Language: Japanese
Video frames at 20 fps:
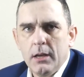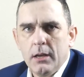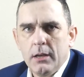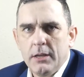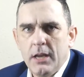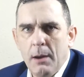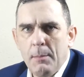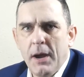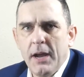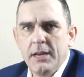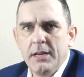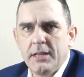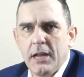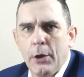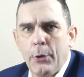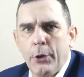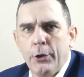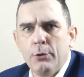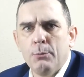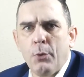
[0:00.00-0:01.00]
病に
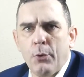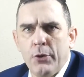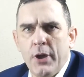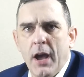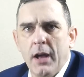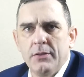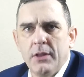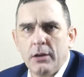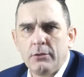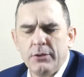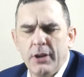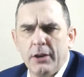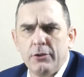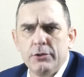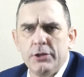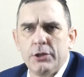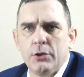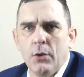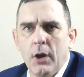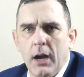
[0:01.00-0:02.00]
倒れる者や亡くなる
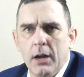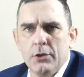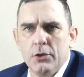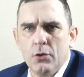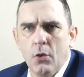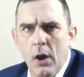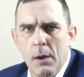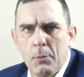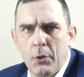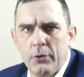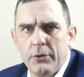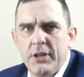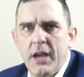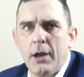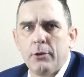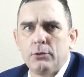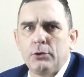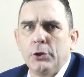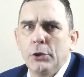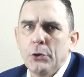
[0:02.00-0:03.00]
人は弱者で
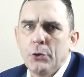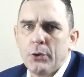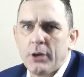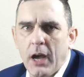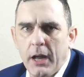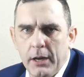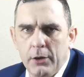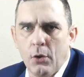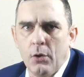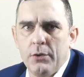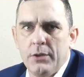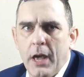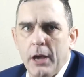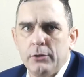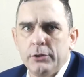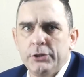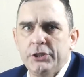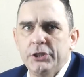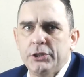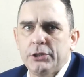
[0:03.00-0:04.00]
あるという彼の
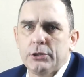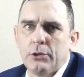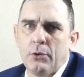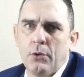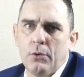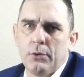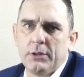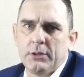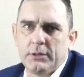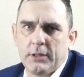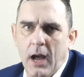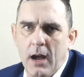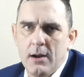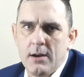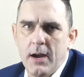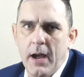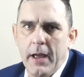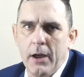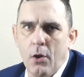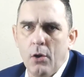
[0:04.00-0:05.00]
ナルシストの考
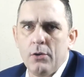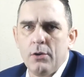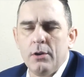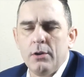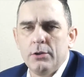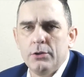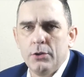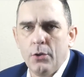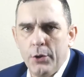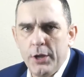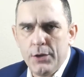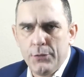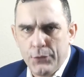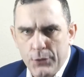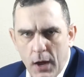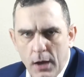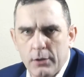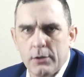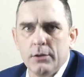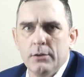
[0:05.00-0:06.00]
えをより
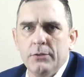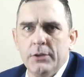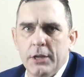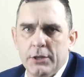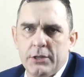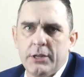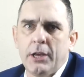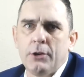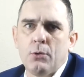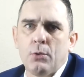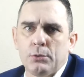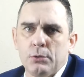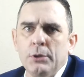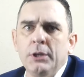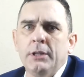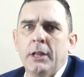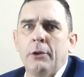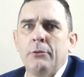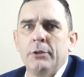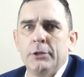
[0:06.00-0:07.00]
深く根付けること
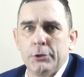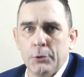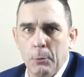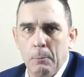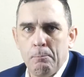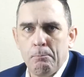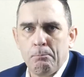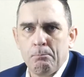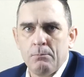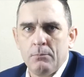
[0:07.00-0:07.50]
になるでしょう